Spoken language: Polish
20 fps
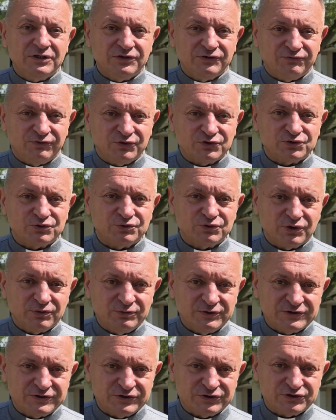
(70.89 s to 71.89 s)
tworzą to
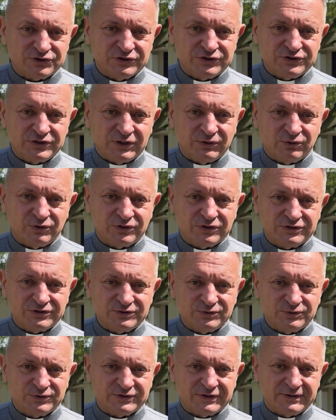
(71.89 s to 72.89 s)
mistyczne ciało
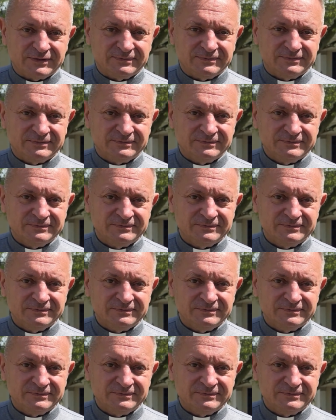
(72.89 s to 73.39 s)
Chrystusa.